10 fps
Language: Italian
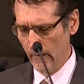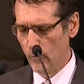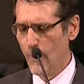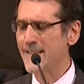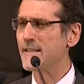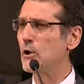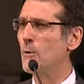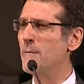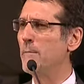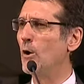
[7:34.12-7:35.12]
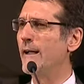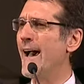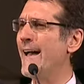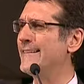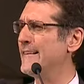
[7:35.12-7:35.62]
quasi come
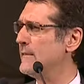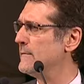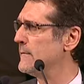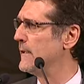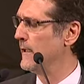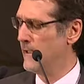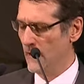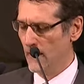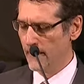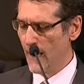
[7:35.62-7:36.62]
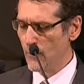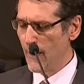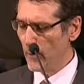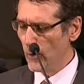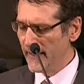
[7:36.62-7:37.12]
bloccati da
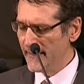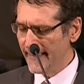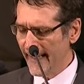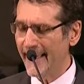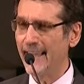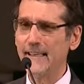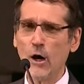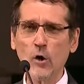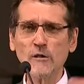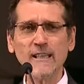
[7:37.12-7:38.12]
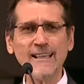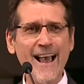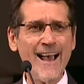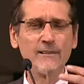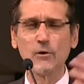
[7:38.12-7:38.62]
una politica che da ogni
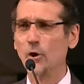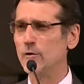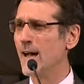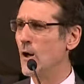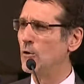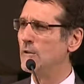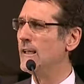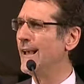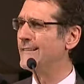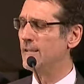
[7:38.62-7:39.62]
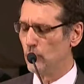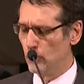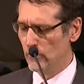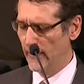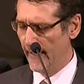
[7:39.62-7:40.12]
lato, da ogni
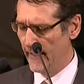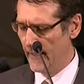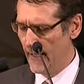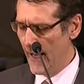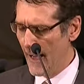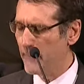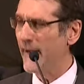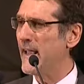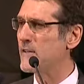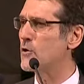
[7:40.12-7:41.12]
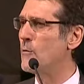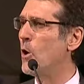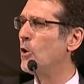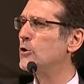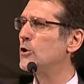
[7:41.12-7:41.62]
latitudine, ha preso
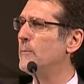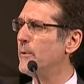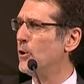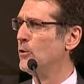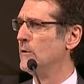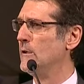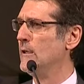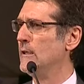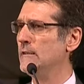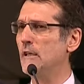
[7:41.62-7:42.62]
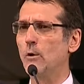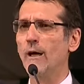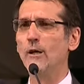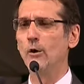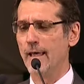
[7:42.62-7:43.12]
molto di più di
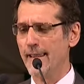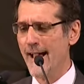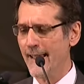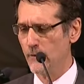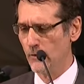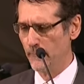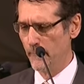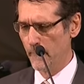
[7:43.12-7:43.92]
quello che ha dato.